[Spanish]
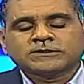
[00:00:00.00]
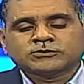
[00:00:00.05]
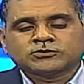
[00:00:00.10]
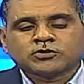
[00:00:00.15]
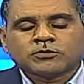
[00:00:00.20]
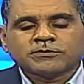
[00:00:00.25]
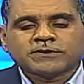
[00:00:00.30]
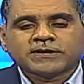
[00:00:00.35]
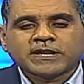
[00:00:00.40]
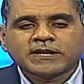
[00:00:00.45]

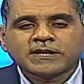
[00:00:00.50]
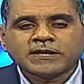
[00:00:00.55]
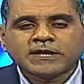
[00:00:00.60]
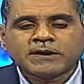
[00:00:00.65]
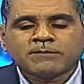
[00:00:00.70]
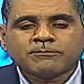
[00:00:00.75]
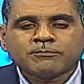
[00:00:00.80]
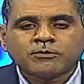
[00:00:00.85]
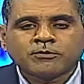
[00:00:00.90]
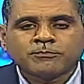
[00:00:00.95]

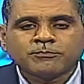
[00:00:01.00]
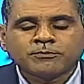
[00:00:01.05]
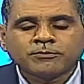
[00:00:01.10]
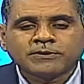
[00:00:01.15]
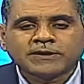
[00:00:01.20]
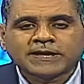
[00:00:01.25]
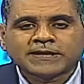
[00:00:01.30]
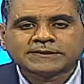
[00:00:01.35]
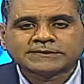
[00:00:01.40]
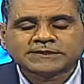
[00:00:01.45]
Soberanía
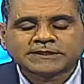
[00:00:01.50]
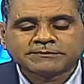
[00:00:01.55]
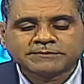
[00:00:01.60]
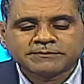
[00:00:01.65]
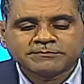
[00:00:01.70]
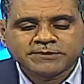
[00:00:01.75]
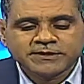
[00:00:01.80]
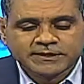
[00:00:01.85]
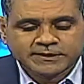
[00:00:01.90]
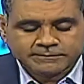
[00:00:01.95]
Popular TV.
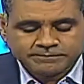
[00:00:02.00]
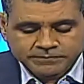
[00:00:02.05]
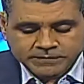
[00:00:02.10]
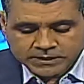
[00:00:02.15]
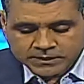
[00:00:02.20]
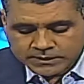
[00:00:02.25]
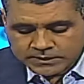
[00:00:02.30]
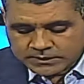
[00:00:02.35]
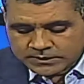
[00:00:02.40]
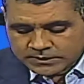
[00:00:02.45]
Miren,
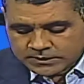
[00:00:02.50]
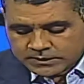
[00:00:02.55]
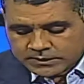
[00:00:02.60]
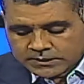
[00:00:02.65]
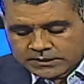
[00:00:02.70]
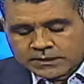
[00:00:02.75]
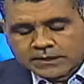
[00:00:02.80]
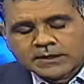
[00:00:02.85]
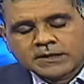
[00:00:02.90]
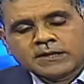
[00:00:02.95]

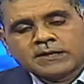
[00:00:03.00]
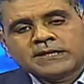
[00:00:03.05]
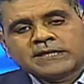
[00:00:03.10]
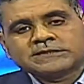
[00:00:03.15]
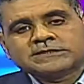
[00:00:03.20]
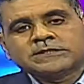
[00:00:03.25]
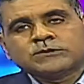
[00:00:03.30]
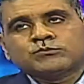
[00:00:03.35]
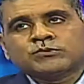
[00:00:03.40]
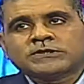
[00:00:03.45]
la
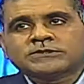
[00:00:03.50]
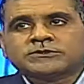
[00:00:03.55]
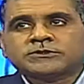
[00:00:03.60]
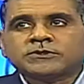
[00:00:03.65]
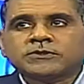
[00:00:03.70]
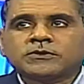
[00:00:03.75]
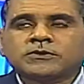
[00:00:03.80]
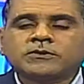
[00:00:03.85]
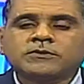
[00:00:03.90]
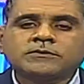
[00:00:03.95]

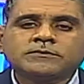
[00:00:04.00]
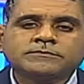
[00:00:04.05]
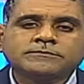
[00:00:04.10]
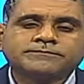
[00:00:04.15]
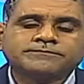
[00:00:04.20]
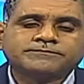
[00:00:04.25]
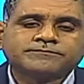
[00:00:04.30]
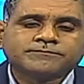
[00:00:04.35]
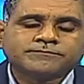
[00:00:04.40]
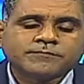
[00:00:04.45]
situación
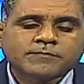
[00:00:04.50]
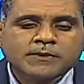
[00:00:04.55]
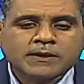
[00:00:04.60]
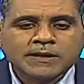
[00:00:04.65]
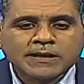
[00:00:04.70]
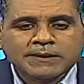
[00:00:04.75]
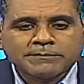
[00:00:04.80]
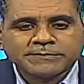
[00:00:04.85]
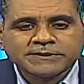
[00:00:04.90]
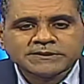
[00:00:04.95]

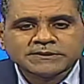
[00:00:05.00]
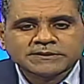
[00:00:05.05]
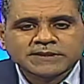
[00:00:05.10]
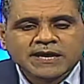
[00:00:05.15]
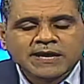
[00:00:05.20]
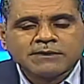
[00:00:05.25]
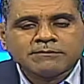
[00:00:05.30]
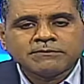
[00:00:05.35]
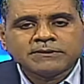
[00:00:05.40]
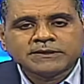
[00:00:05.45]

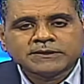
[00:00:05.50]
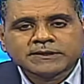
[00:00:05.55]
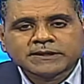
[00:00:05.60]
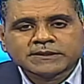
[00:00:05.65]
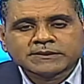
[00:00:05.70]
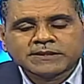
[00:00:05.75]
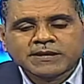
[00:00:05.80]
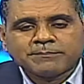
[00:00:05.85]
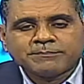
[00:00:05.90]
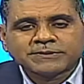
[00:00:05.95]
lamentable que
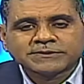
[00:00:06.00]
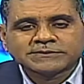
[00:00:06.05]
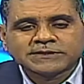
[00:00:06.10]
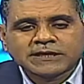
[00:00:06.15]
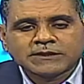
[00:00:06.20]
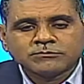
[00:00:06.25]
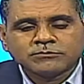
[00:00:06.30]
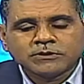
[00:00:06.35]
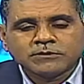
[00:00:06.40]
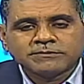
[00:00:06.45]
está
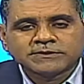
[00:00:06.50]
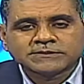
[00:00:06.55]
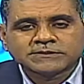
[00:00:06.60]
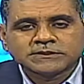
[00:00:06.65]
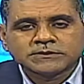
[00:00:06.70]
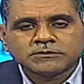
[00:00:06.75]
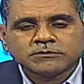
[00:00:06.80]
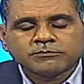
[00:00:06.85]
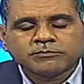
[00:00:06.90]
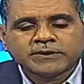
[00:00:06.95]
pasando el
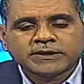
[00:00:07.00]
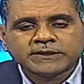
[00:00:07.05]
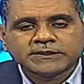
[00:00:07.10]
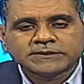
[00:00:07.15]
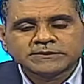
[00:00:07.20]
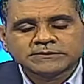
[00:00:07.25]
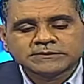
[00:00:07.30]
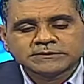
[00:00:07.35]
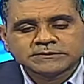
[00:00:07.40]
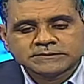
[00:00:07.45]
vecino
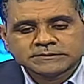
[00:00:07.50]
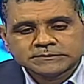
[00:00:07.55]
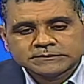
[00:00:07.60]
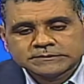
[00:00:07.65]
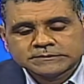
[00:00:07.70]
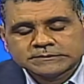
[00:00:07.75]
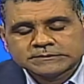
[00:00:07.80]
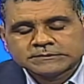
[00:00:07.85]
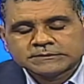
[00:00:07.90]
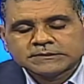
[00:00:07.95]
país,
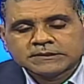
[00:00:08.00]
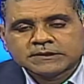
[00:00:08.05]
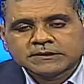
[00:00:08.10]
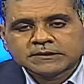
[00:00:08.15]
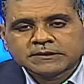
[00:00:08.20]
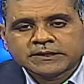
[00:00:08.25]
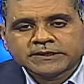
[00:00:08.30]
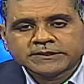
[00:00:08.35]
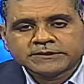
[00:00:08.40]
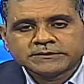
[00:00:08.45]

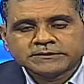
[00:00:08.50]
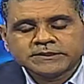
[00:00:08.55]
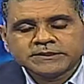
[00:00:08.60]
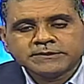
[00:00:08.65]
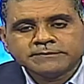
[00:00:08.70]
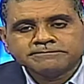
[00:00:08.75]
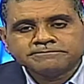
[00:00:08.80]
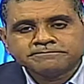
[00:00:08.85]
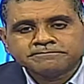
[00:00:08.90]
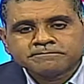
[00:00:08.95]
Haití,
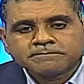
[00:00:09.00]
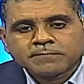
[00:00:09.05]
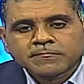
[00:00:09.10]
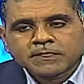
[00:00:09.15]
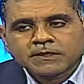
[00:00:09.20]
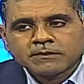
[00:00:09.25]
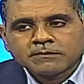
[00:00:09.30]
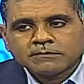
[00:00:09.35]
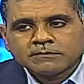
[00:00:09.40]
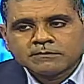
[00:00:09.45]

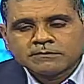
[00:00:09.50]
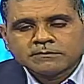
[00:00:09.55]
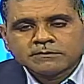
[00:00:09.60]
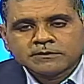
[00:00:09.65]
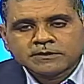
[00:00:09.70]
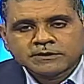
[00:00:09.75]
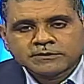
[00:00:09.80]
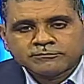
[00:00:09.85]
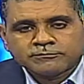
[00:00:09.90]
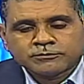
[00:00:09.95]

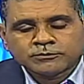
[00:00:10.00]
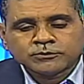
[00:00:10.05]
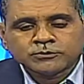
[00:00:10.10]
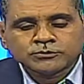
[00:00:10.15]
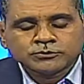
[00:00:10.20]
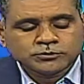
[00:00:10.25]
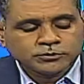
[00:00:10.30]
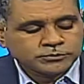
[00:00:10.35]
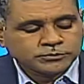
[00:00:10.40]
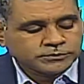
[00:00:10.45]
eh,
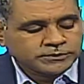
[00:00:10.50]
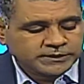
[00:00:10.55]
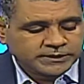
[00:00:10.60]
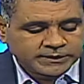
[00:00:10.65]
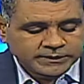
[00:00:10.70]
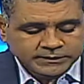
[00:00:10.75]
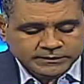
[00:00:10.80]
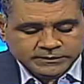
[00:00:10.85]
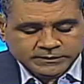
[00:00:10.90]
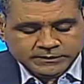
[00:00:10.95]
fruto
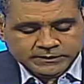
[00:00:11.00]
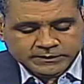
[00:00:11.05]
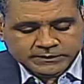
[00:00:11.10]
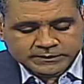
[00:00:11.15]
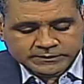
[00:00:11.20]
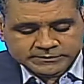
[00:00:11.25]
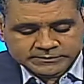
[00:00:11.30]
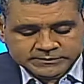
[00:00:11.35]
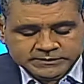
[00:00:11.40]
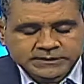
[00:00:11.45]
de
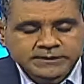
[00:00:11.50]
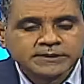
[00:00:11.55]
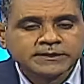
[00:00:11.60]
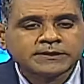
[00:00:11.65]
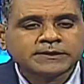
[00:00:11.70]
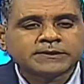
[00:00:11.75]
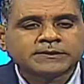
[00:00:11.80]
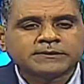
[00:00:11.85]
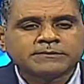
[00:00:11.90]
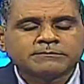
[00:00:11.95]

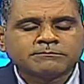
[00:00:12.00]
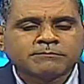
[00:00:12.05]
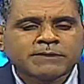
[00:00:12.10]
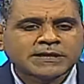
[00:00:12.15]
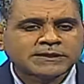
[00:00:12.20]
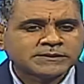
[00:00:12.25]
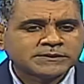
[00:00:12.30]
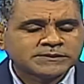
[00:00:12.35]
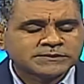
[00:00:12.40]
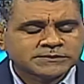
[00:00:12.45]
ese
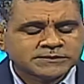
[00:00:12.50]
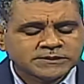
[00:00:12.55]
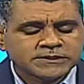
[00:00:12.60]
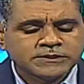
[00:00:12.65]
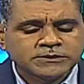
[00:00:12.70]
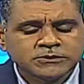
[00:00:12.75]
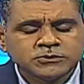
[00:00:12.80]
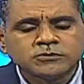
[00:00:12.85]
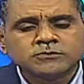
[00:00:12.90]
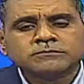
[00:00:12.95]

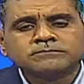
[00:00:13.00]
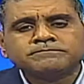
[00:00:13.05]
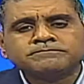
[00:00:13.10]
magnicidio